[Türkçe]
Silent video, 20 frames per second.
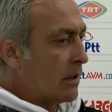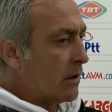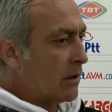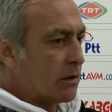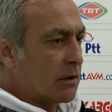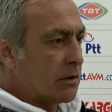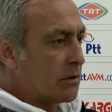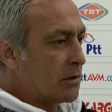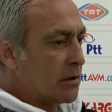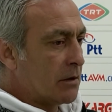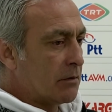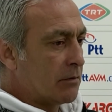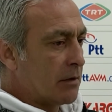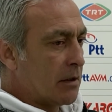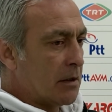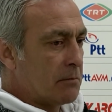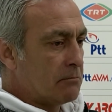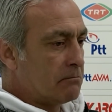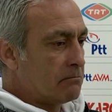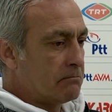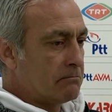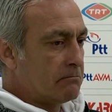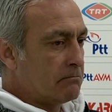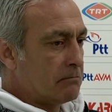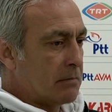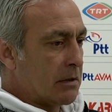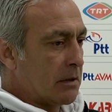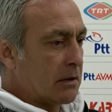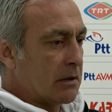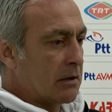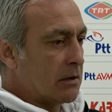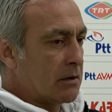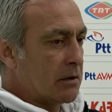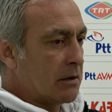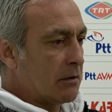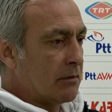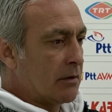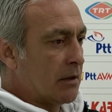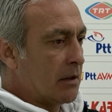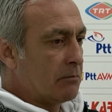İkinci devre ikinci
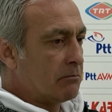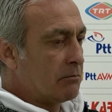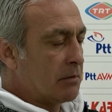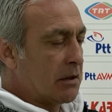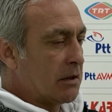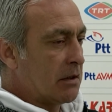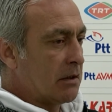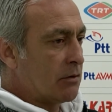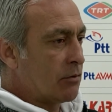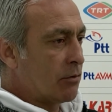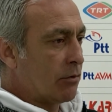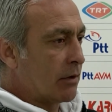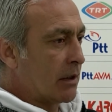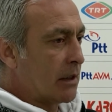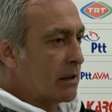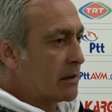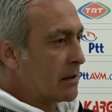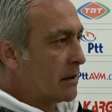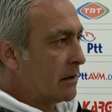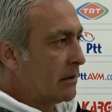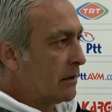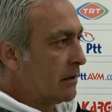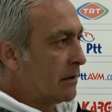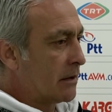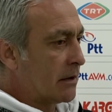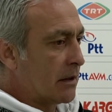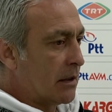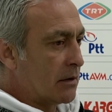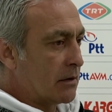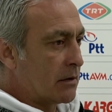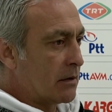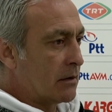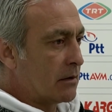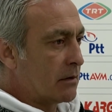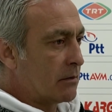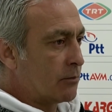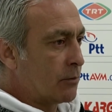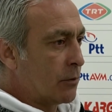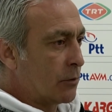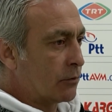devre hiç organize değildik. Yani
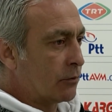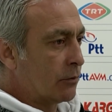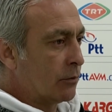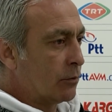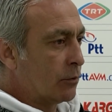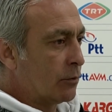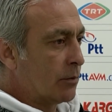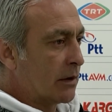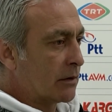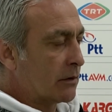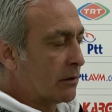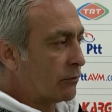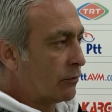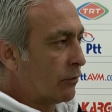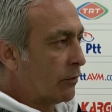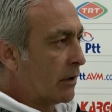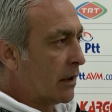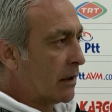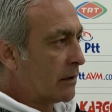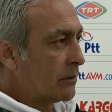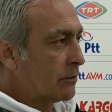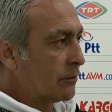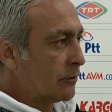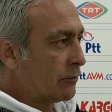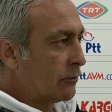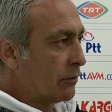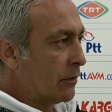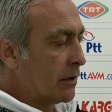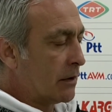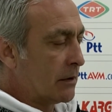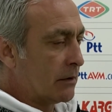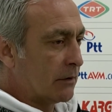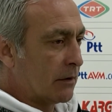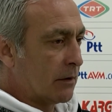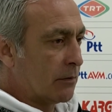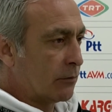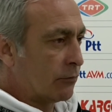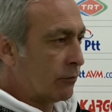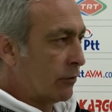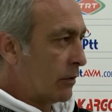siz pozisyon bulmakta zorlandığımızı söylediniz
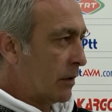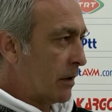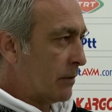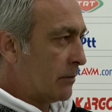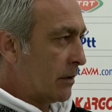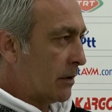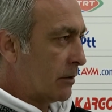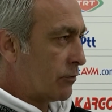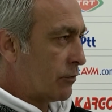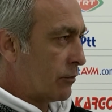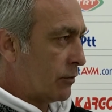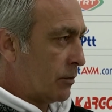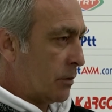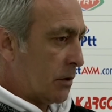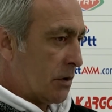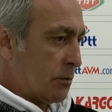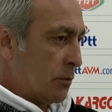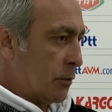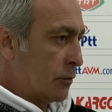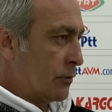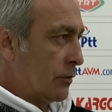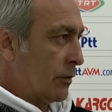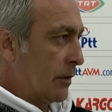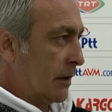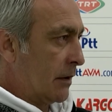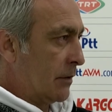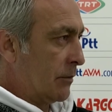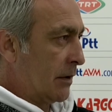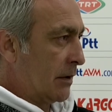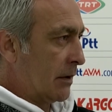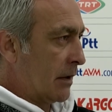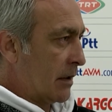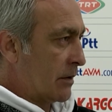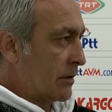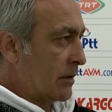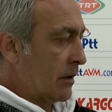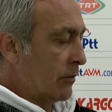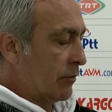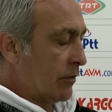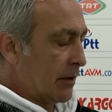ama zorlanmadık çünkü hiç pozisyona girmedik
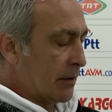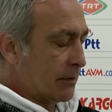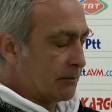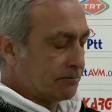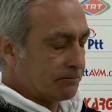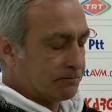aşağı yukarı.